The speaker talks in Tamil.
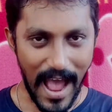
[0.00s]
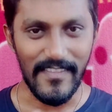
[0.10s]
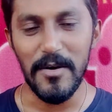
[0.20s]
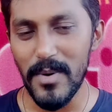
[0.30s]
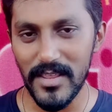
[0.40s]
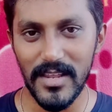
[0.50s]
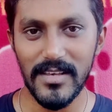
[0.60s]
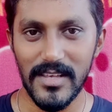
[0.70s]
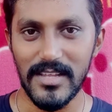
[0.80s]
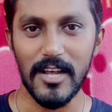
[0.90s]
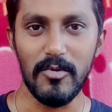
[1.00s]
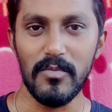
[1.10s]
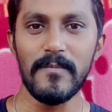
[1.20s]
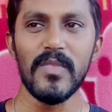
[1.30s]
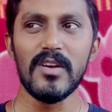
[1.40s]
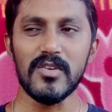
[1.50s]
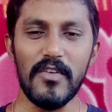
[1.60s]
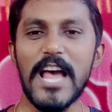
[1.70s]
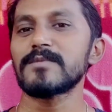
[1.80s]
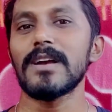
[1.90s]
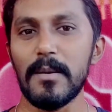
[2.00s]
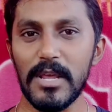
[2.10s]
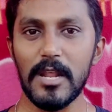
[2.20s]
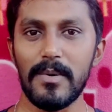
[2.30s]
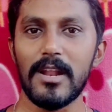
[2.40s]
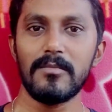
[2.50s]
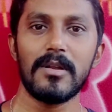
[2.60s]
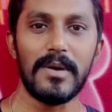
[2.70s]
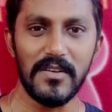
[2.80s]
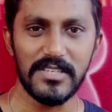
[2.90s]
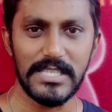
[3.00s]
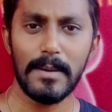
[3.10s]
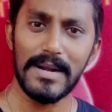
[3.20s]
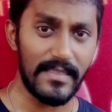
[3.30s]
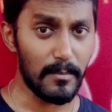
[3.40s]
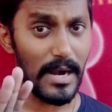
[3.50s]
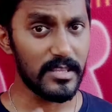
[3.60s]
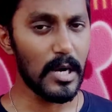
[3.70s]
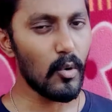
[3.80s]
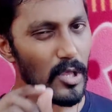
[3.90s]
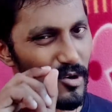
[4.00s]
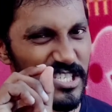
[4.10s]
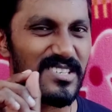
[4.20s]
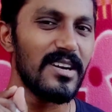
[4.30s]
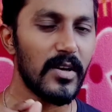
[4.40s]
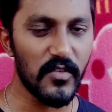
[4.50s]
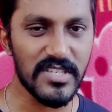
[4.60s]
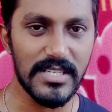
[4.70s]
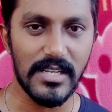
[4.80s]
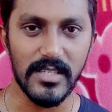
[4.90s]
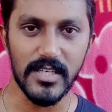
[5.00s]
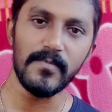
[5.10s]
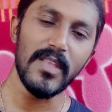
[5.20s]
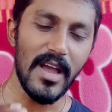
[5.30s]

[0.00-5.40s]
அந்த மாதிரி தான் இருக்குது அந்த இடமும் ஸோ ஃப்ளாஷ்பேக் அப்படிங்கிற பேர் அந்த மாதிரி பண்ணி வச்சுருந்தாங்க பட் அந்த படத்தில் ஒரே ஒரு சின்ன ட்விஸ்ட் இருந்துச்சு